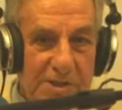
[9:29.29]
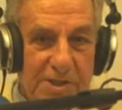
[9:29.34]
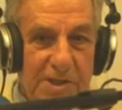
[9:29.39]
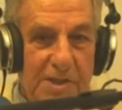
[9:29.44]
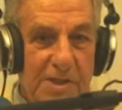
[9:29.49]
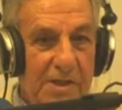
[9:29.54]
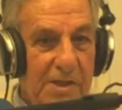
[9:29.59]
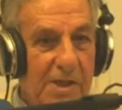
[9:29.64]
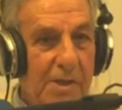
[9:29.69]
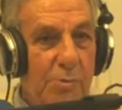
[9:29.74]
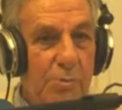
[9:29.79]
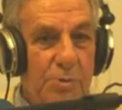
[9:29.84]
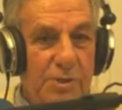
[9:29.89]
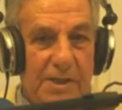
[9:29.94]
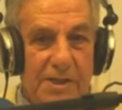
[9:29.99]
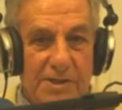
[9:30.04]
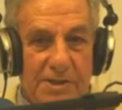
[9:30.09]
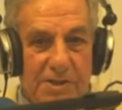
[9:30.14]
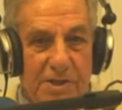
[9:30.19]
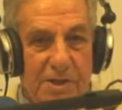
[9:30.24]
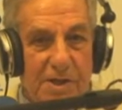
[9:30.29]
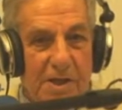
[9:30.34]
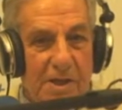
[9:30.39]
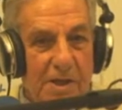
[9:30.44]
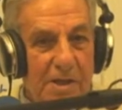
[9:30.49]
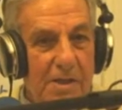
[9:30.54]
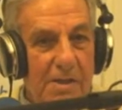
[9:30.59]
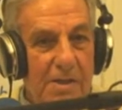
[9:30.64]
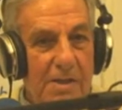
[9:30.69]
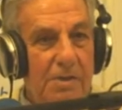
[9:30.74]
est
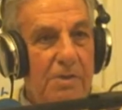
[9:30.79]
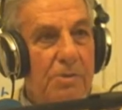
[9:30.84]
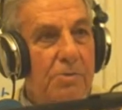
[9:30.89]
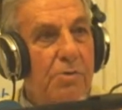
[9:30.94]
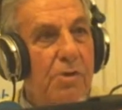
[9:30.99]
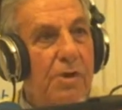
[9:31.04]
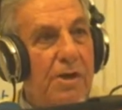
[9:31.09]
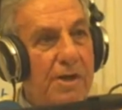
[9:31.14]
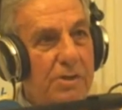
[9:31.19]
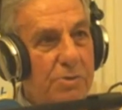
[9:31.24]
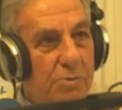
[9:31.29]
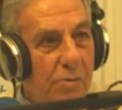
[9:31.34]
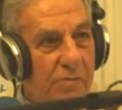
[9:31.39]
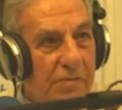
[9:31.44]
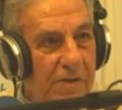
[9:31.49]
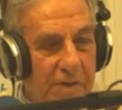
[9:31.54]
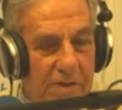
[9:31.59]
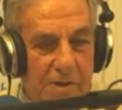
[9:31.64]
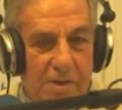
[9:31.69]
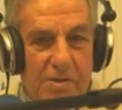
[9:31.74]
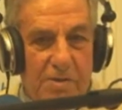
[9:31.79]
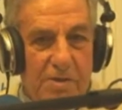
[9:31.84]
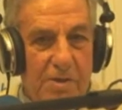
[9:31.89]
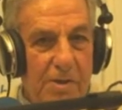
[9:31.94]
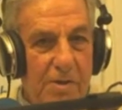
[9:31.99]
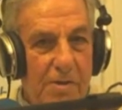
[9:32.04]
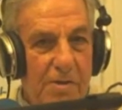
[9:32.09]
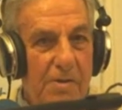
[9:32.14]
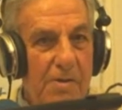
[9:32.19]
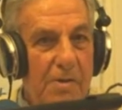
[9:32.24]
restée de l'ère soviétique,